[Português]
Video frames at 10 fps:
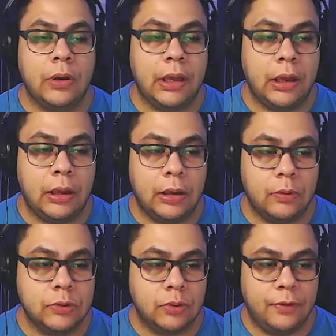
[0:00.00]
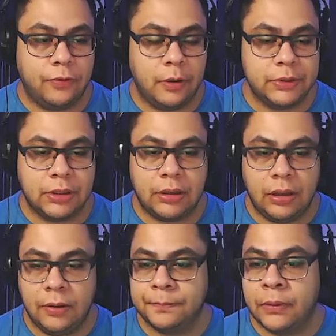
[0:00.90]
É, os uniformes
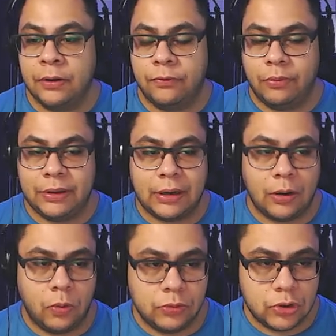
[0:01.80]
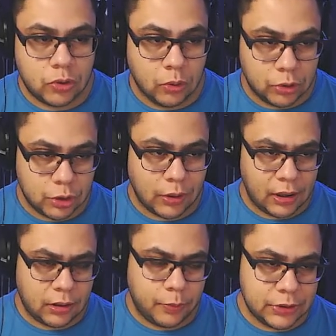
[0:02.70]
aqui vão entrar com desconto de
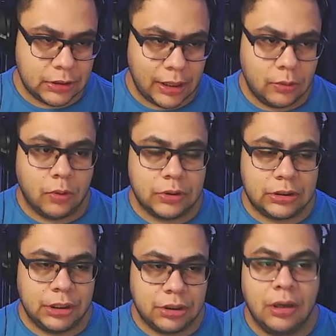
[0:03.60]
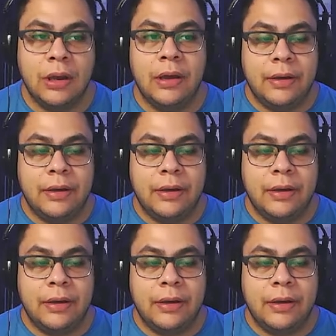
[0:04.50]
40%, ou seja,